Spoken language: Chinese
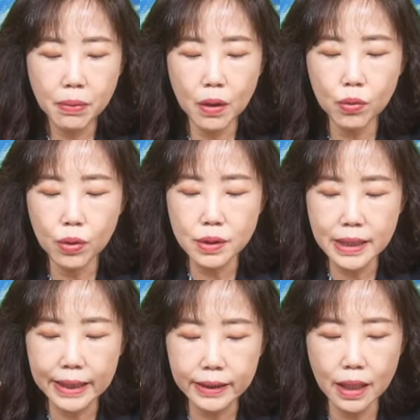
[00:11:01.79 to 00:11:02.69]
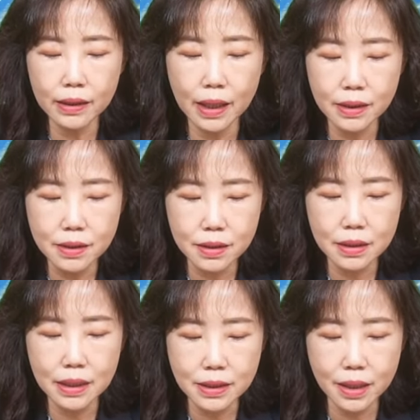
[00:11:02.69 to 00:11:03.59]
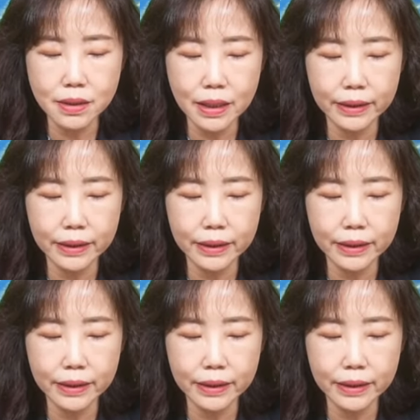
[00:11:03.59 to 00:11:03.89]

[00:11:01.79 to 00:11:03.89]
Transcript: 包括才刚刚正